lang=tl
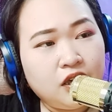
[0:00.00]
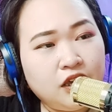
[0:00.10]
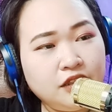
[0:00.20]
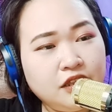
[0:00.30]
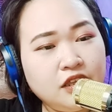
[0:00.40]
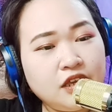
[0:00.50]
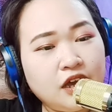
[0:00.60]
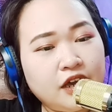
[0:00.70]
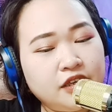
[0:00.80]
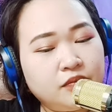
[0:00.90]
hindi niya
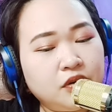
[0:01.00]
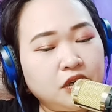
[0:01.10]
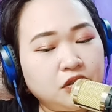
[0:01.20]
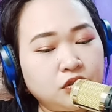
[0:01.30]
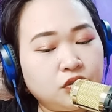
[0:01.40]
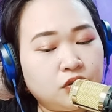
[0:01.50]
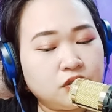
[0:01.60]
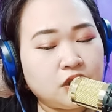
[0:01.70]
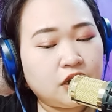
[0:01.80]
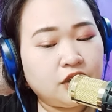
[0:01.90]
kayang maging totoo
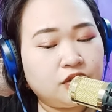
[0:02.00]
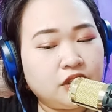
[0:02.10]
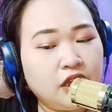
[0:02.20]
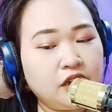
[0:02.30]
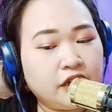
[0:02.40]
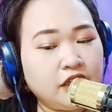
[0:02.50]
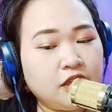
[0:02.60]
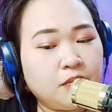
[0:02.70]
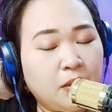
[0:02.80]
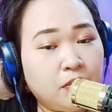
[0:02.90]
sa ngayon dahil
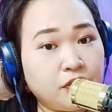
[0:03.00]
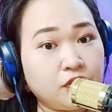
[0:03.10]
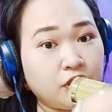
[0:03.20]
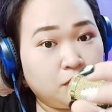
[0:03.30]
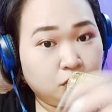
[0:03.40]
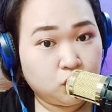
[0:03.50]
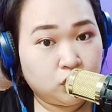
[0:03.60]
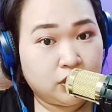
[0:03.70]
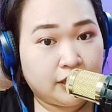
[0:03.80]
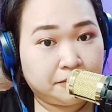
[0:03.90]
nangingibabaw yung
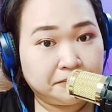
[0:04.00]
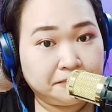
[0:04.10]
emosyon niya.